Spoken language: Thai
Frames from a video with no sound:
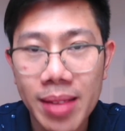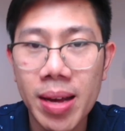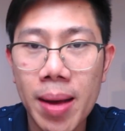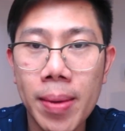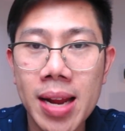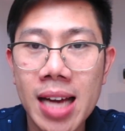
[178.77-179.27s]
นะครั
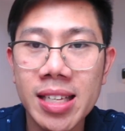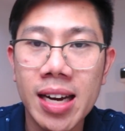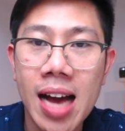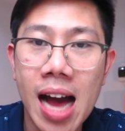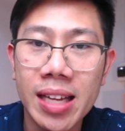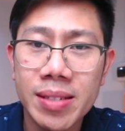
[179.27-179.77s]
บพันาสัง
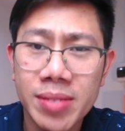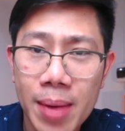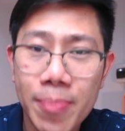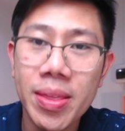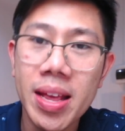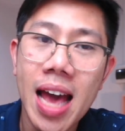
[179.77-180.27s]
หาริมทรัพ
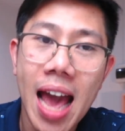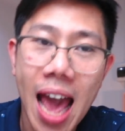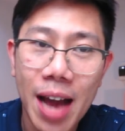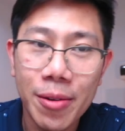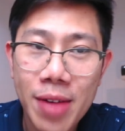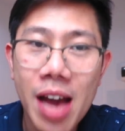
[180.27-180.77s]
ย์แห่
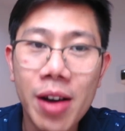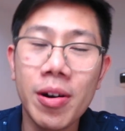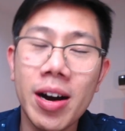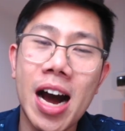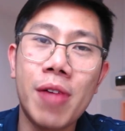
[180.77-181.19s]
งแรกของเขา